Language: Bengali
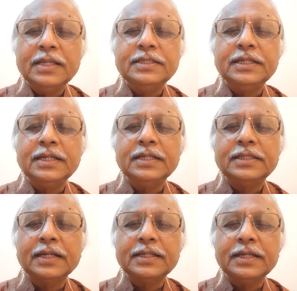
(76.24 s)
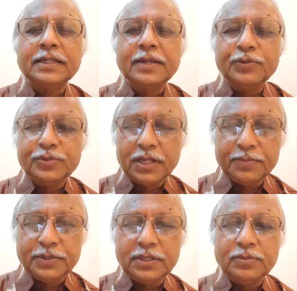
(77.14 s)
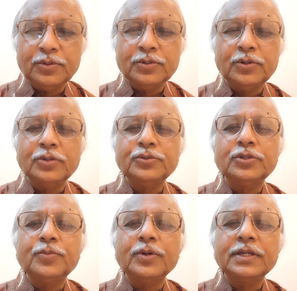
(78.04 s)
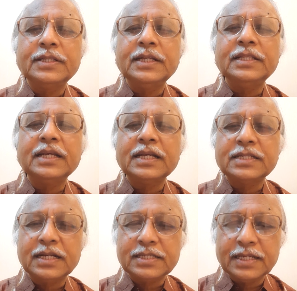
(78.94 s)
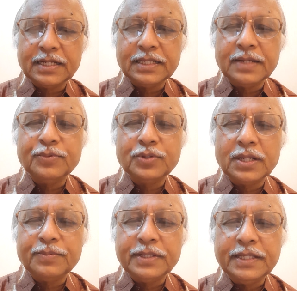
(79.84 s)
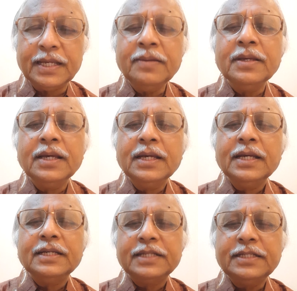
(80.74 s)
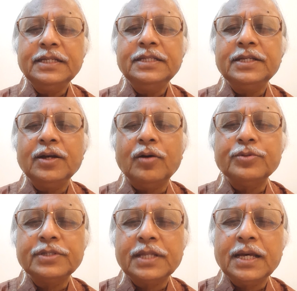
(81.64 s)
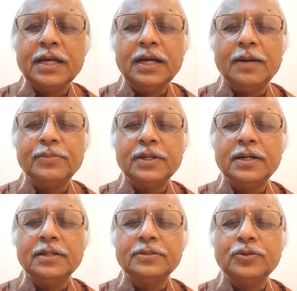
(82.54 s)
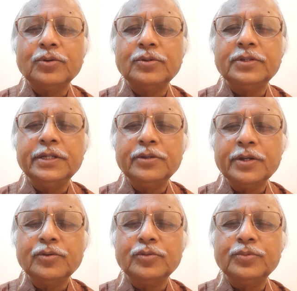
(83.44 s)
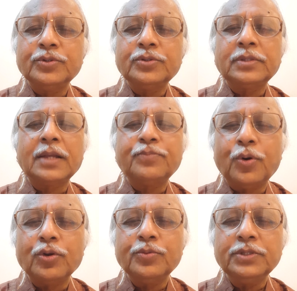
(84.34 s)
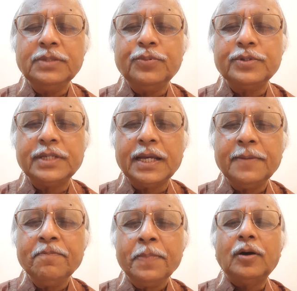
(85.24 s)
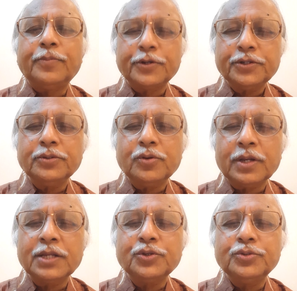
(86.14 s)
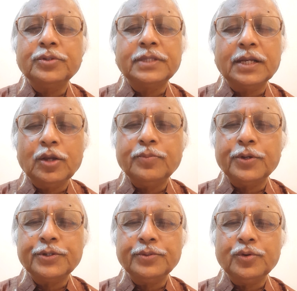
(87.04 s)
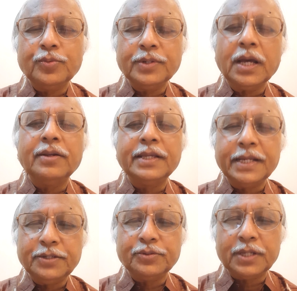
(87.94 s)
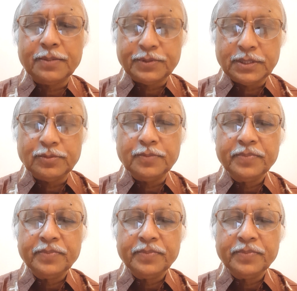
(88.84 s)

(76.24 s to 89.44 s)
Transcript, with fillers: যে তাকে কেমোথেরাপি দিব অন্ততপক্ষে তিন থেকে চার সাইকেল কেমোথেরাপি দিয়ে সেটির যে অবস্থা আমরা তখন নির্ণয় করব তার পরবর্তী পর্যায়ে অপারেশন করার সুযোগ থাকলে অপারেশন করবো না হলে রেডিওথেরাপি দিব